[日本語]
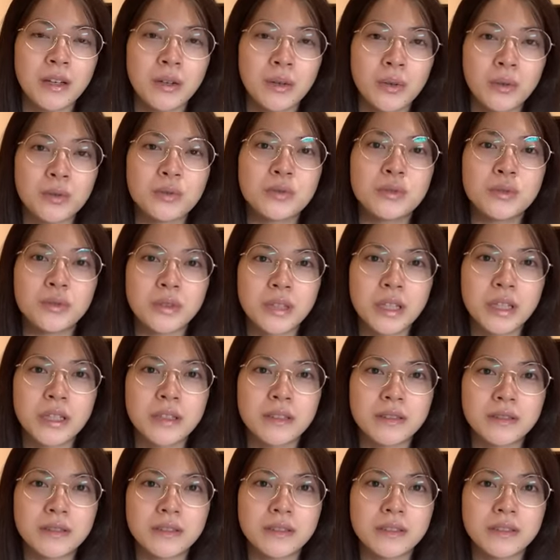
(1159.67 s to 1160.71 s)
ほんと
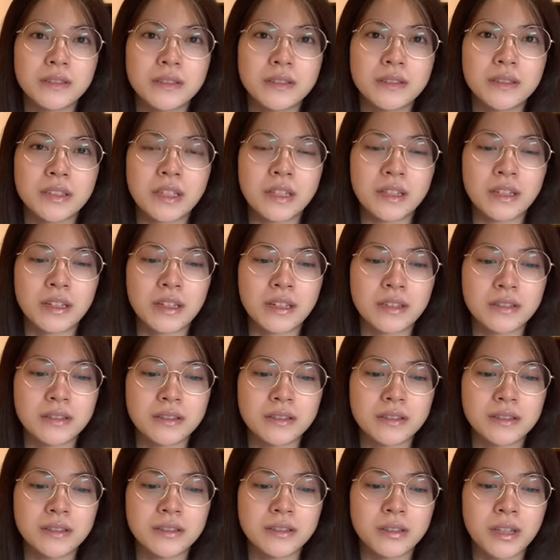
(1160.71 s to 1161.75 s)
ねなんか
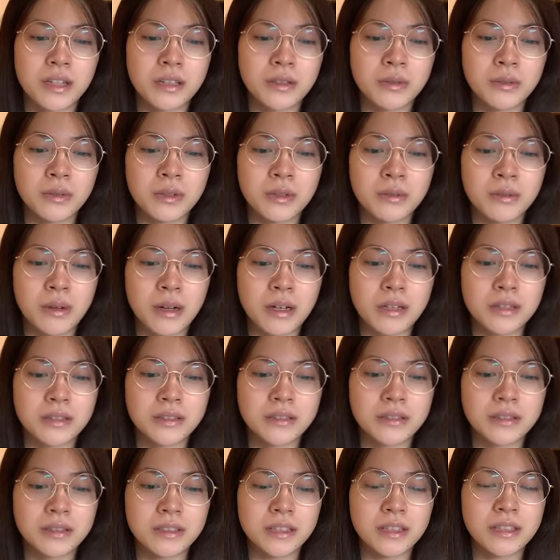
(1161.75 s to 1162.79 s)
辛い時は
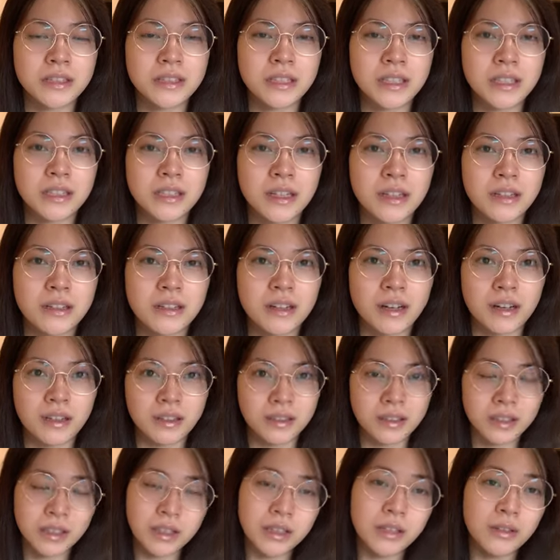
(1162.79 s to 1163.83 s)
全然なんか
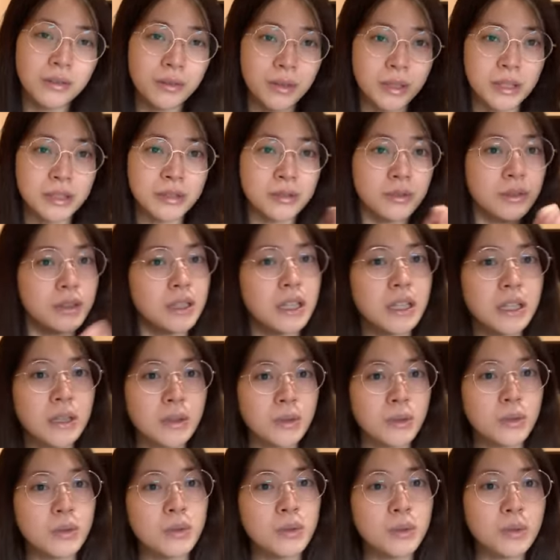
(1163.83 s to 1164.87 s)
私の
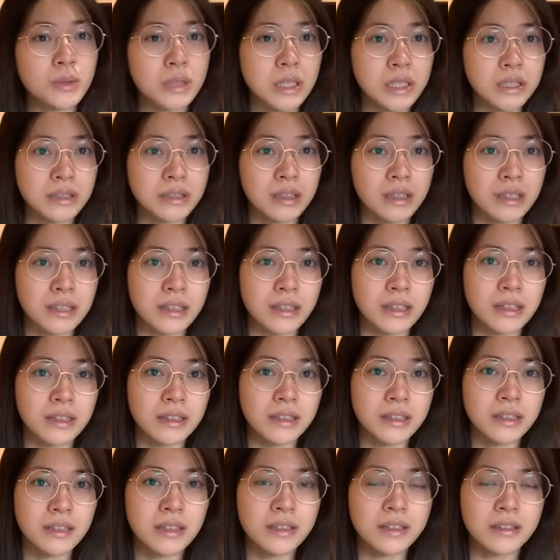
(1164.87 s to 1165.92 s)
755だったりで
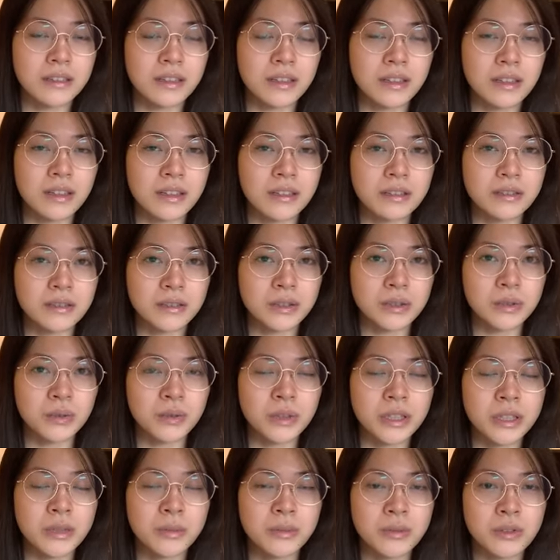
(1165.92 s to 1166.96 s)
なんかすご
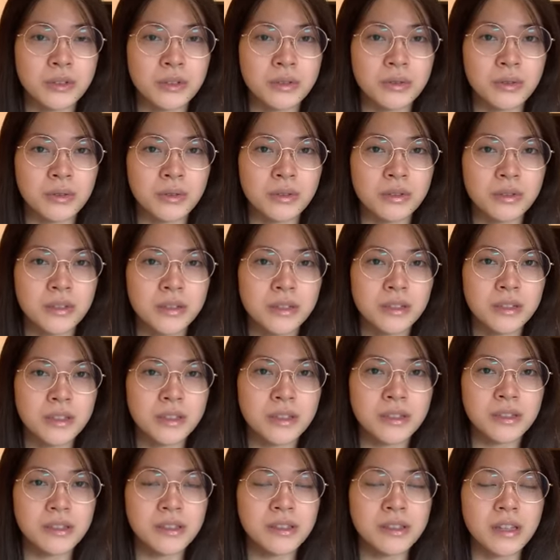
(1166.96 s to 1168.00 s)
い気持ちを
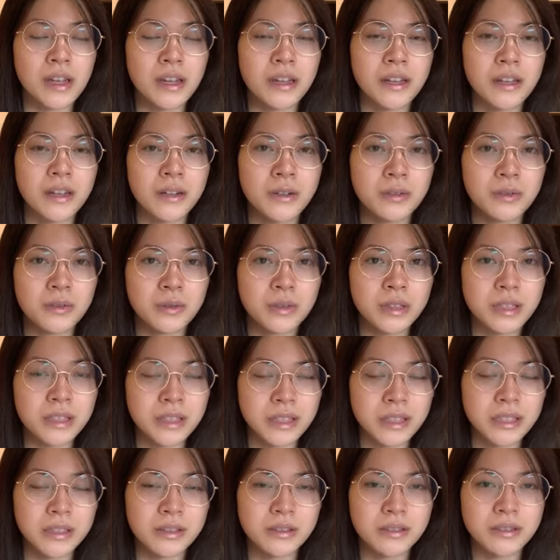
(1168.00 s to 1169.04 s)
伝えれる時
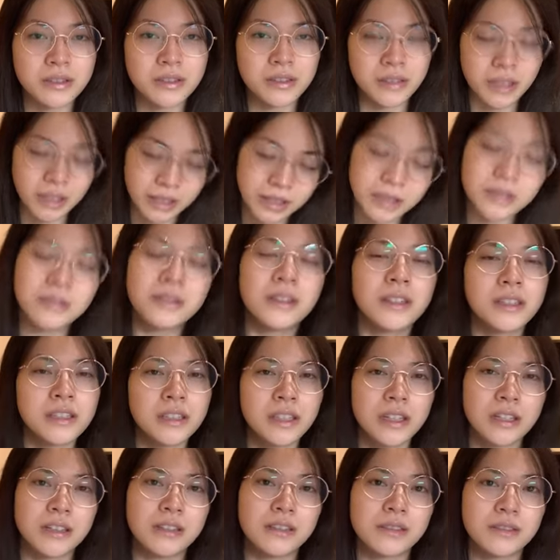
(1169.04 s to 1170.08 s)
に伝えてくだ
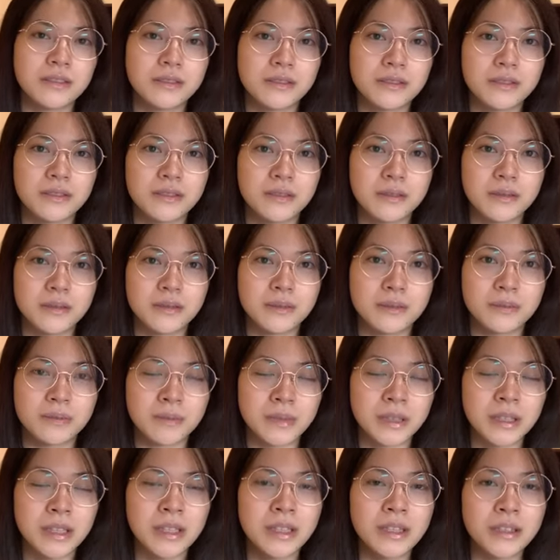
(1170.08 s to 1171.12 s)
さい
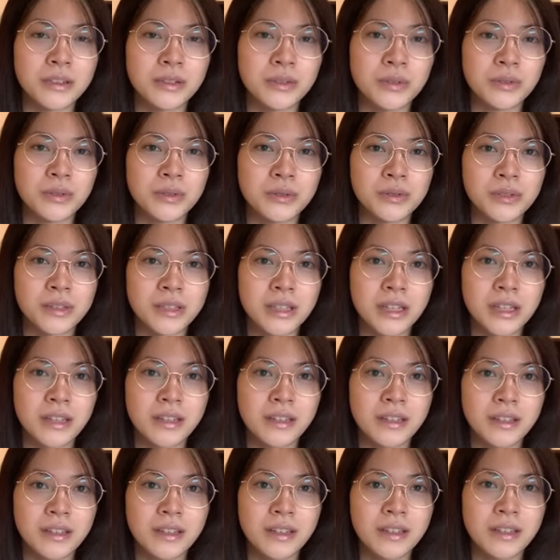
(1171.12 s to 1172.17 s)
みんなで共有し
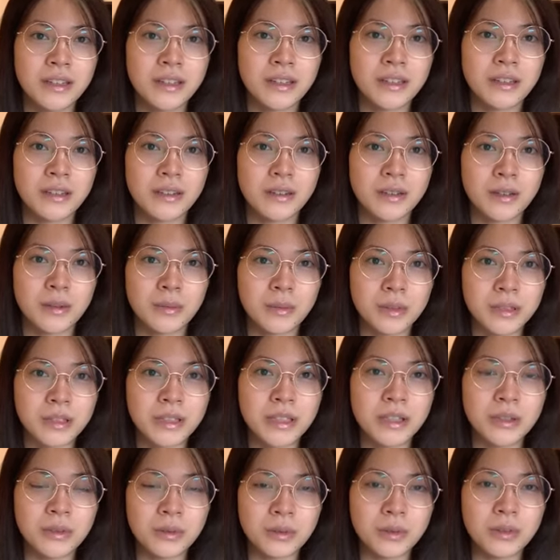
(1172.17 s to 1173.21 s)
て頑張っ
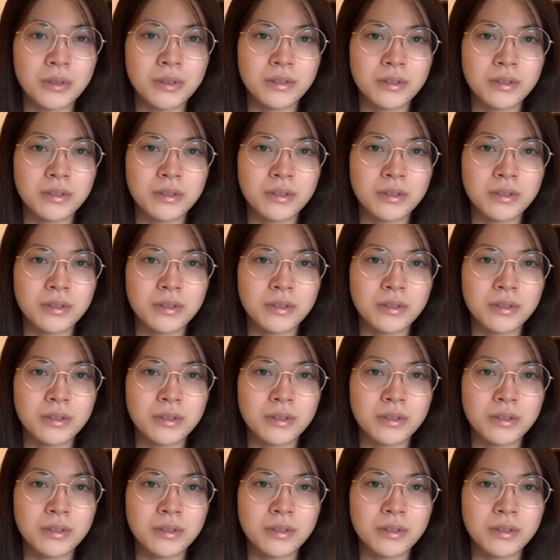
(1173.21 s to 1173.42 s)
ていこ